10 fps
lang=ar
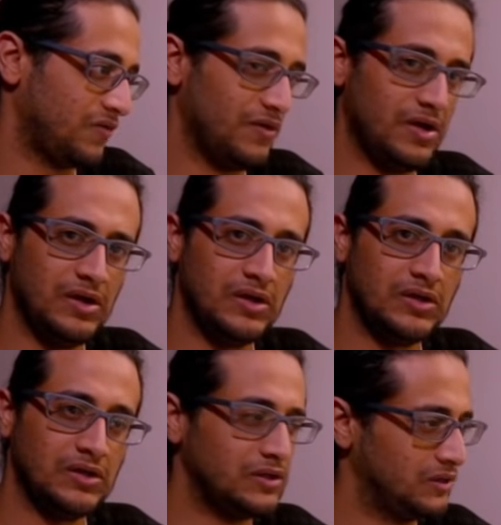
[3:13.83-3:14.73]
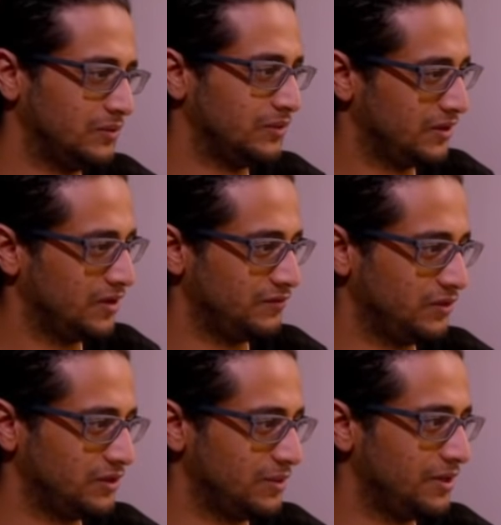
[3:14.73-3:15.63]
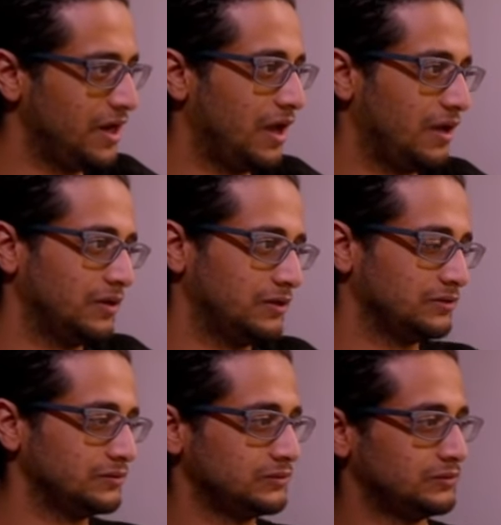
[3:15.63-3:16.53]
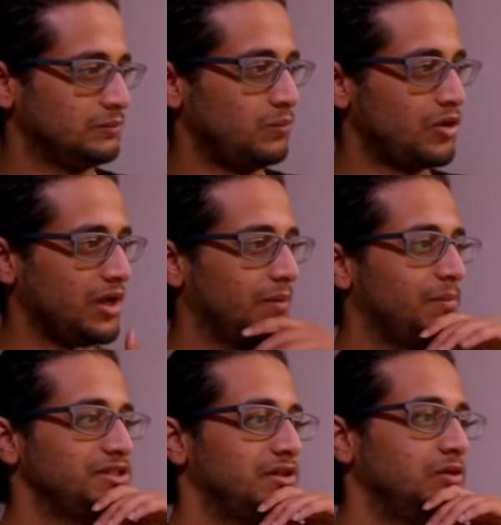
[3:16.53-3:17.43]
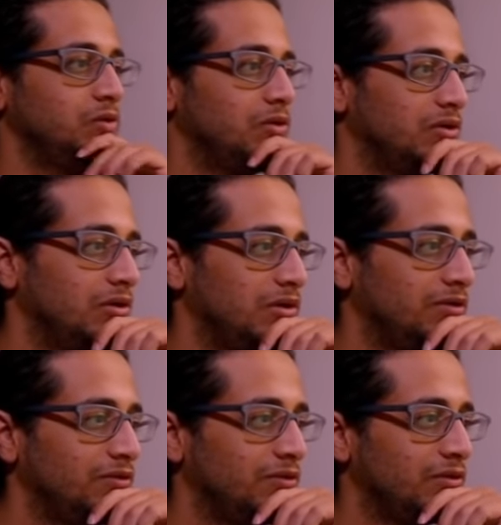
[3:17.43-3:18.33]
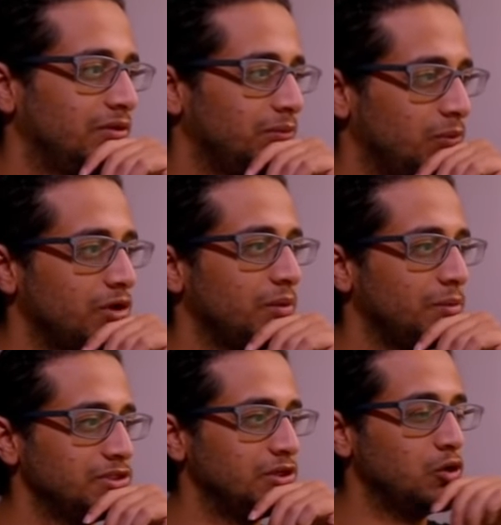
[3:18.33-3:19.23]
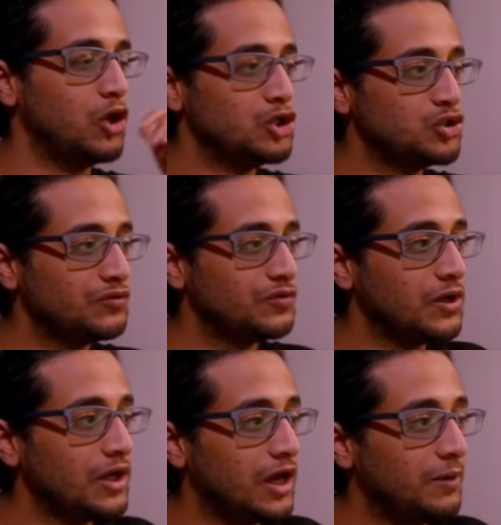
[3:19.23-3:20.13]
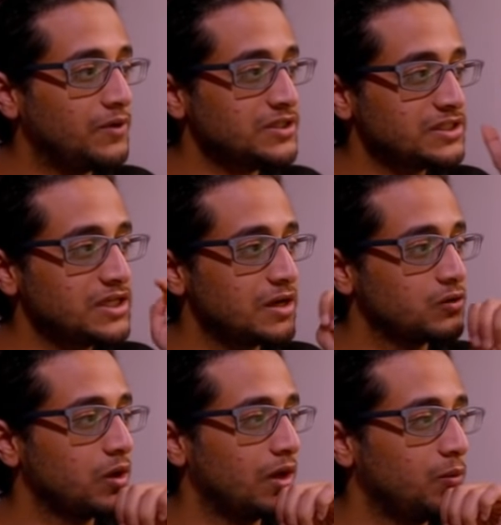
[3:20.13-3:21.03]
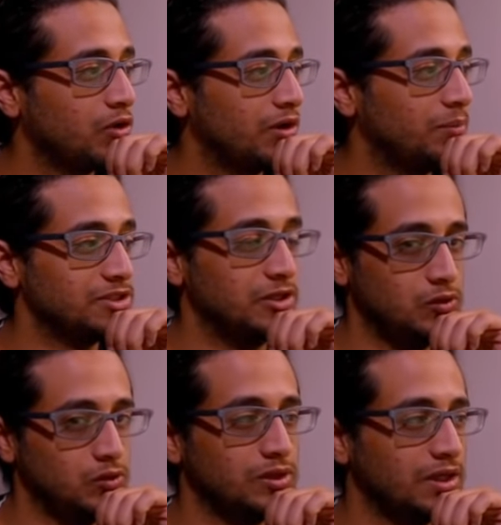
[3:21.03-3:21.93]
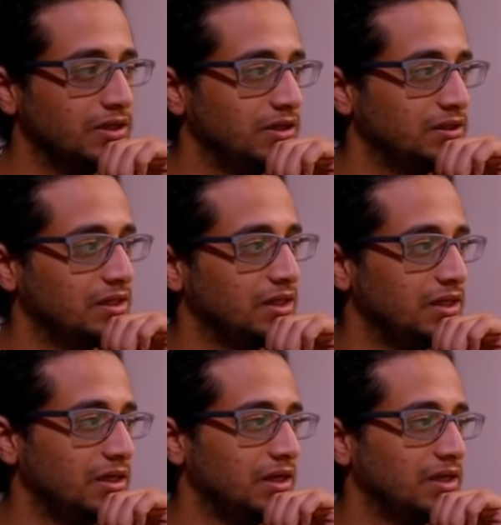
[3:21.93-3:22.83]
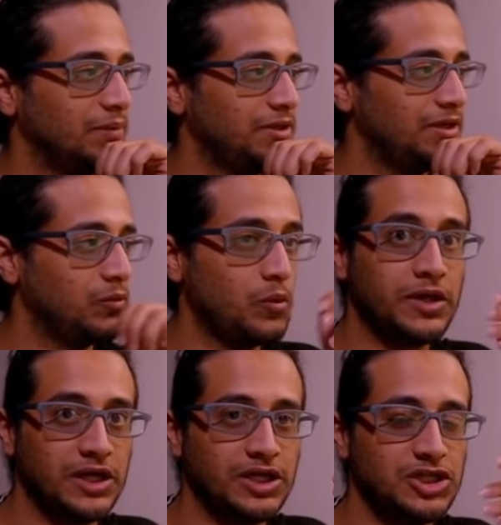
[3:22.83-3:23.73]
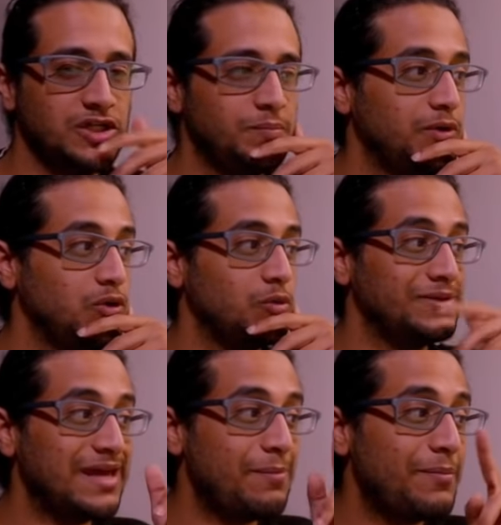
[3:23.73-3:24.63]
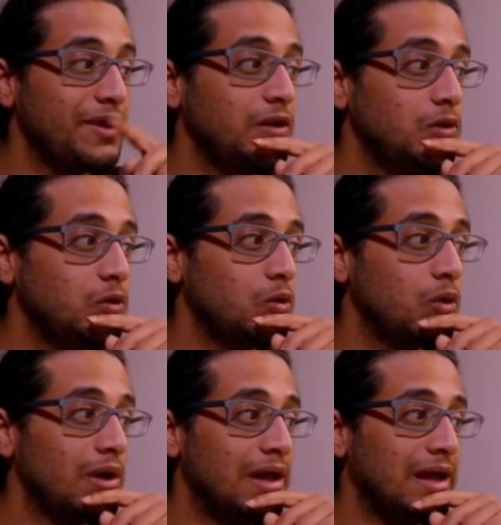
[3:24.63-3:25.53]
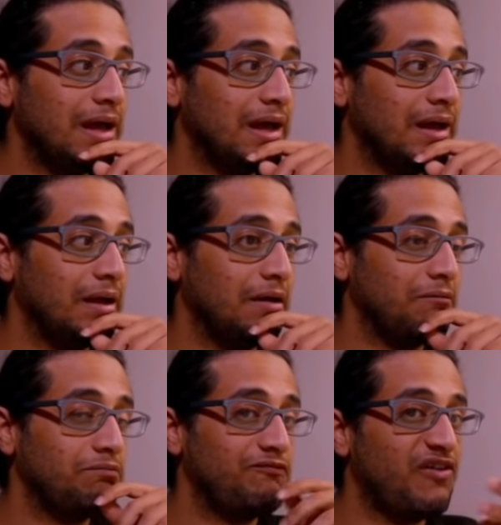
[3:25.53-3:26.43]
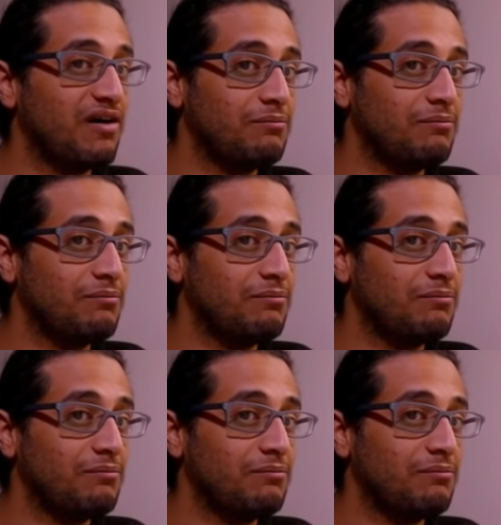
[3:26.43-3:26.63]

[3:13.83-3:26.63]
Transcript: كرف ها كرف يعتبر لا مرهق بس حلو مرهق بس حلو شوف آه، بليز سلاير اتوقع مرهق بس حلو يعني عند الاغلبيه ممكن نجيب منه بسبب انه آه،